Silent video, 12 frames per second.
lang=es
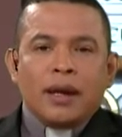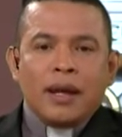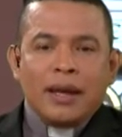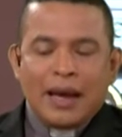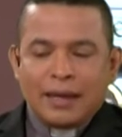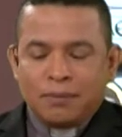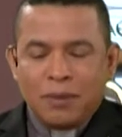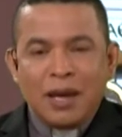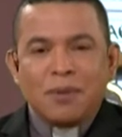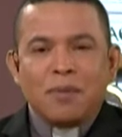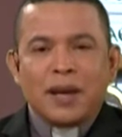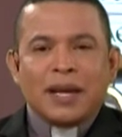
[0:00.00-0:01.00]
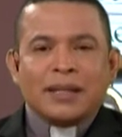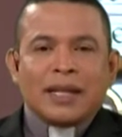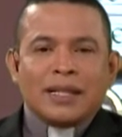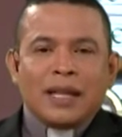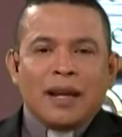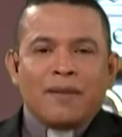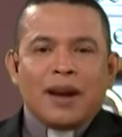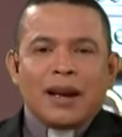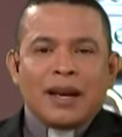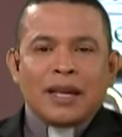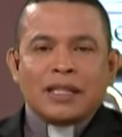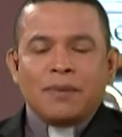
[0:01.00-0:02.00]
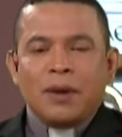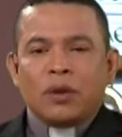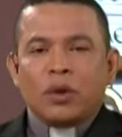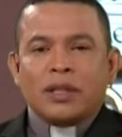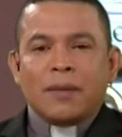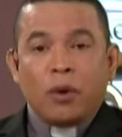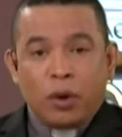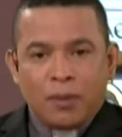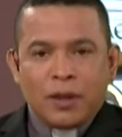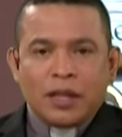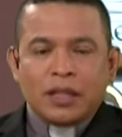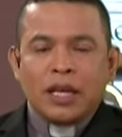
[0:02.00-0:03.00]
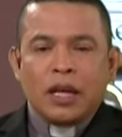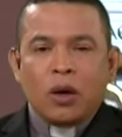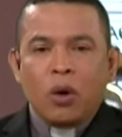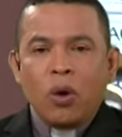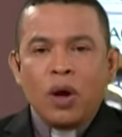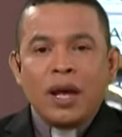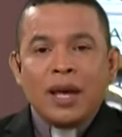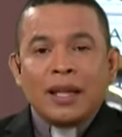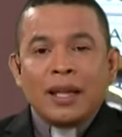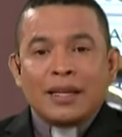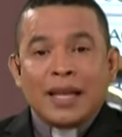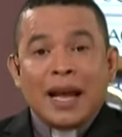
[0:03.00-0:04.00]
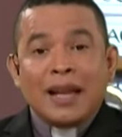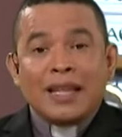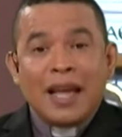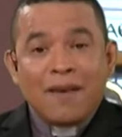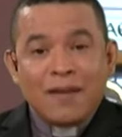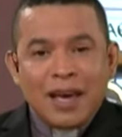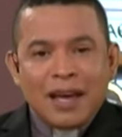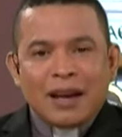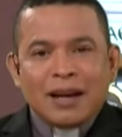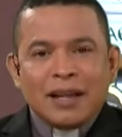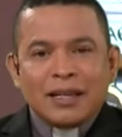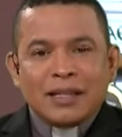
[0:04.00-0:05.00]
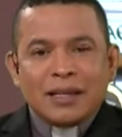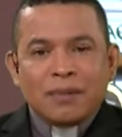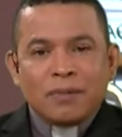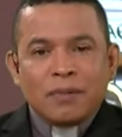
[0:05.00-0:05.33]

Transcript: que ya es vísperas a celebrar el nacimiento de sabor, el 25 será el día viernes